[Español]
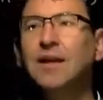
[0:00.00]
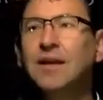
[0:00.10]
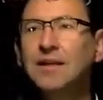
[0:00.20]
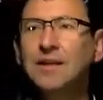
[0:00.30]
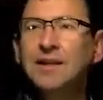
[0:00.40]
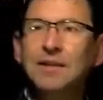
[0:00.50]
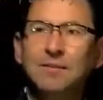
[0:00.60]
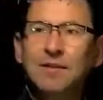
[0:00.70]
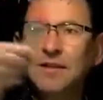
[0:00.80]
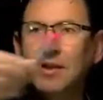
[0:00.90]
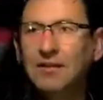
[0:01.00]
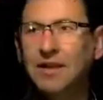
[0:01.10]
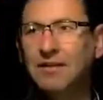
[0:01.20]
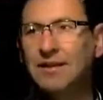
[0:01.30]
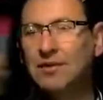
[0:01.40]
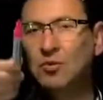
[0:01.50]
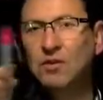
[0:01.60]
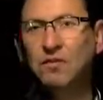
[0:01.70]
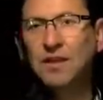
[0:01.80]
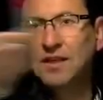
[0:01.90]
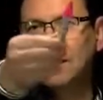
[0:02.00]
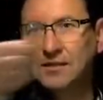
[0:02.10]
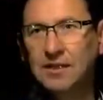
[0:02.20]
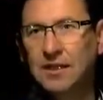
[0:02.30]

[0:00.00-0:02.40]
Y dependiendo de la variable que tú definas,